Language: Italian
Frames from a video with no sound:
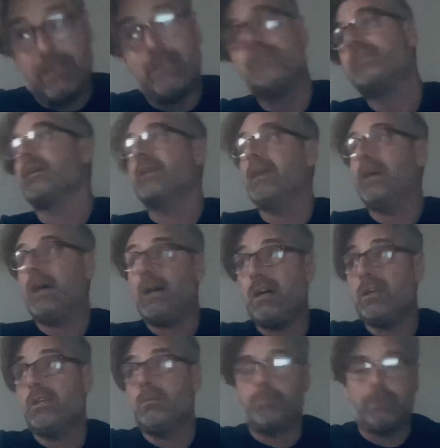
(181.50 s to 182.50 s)
in Serie A
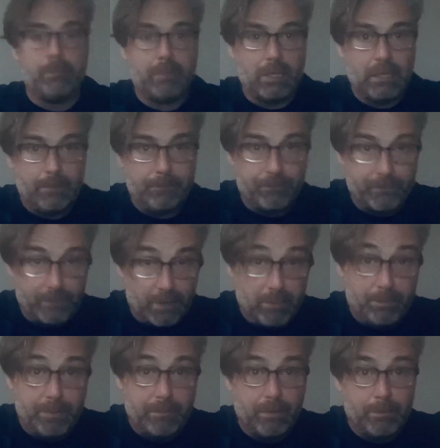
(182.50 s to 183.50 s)
il prima, il
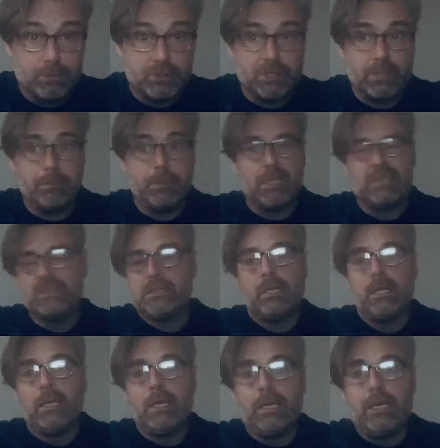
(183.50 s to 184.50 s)
prima possibile.
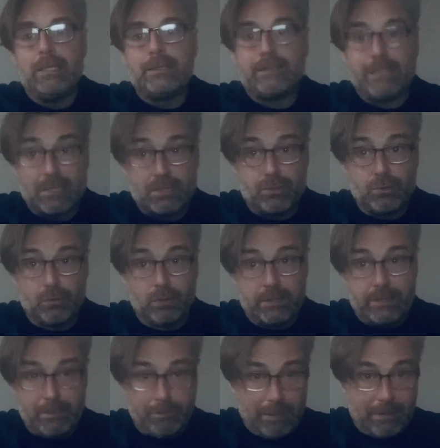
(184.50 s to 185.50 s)

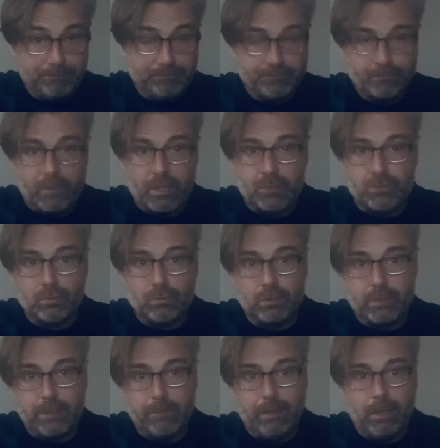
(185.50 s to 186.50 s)
Terzultima,
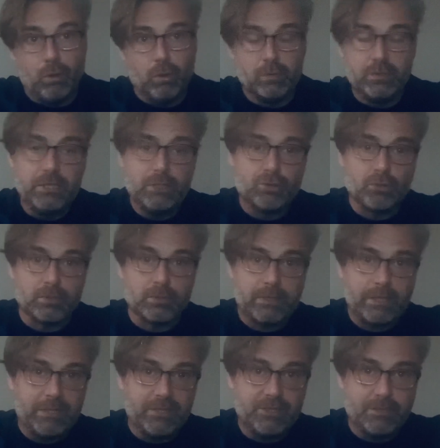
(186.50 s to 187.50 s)
terzultima o
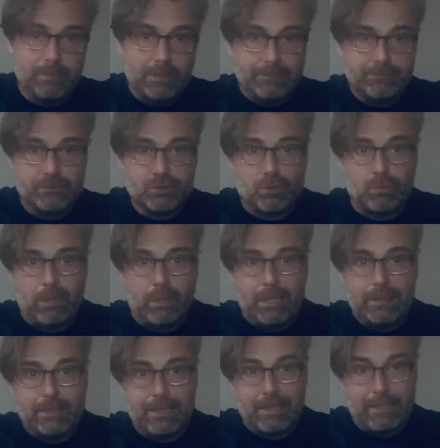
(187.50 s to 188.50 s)
diciottesima
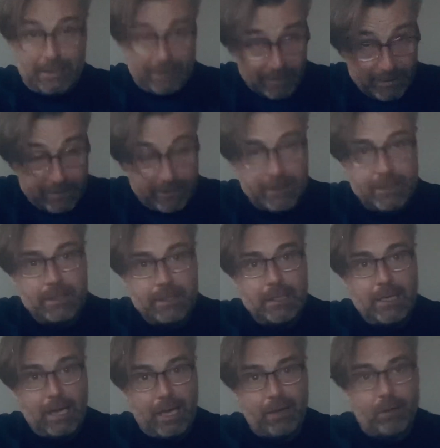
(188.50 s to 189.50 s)
squadra Cagliari.
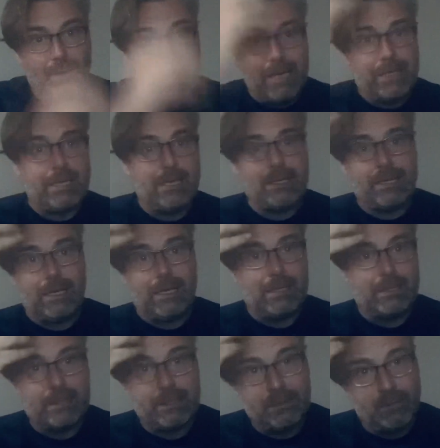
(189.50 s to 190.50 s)
Ecco, anche al
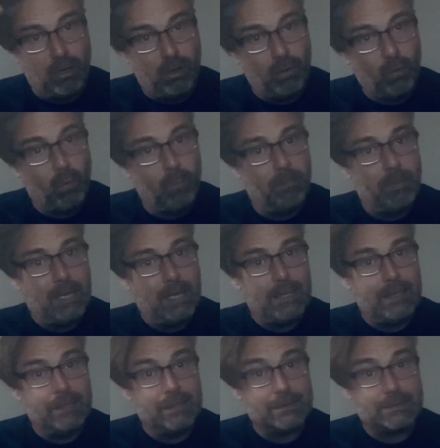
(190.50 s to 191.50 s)
Cagliari do un
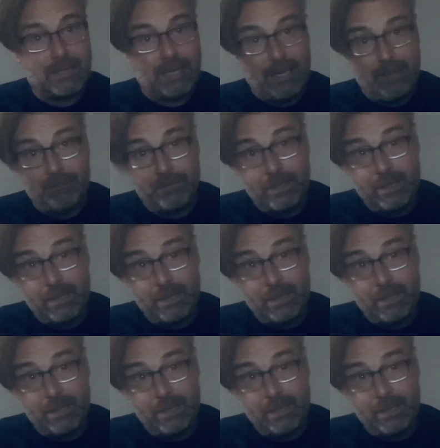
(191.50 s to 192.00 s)
bel 3,